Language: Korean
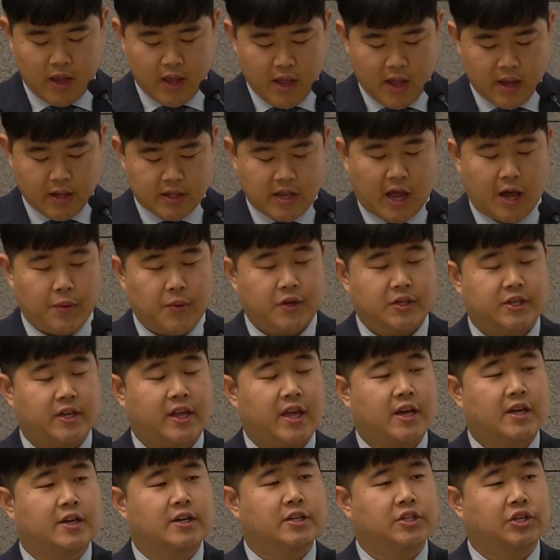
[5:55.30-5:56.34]
다윗에게
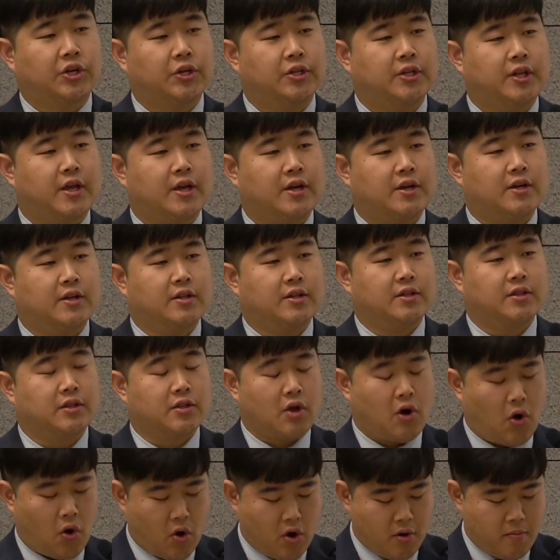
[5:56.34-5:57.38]
그 선택은
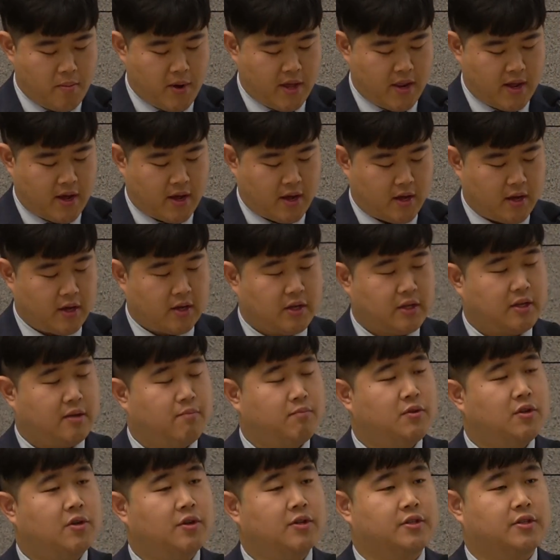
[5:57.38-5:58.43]
얼마나
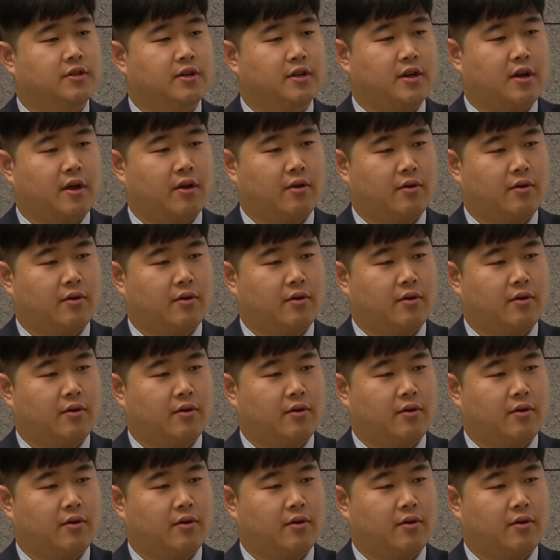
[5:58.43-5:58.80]
힘들었을까요?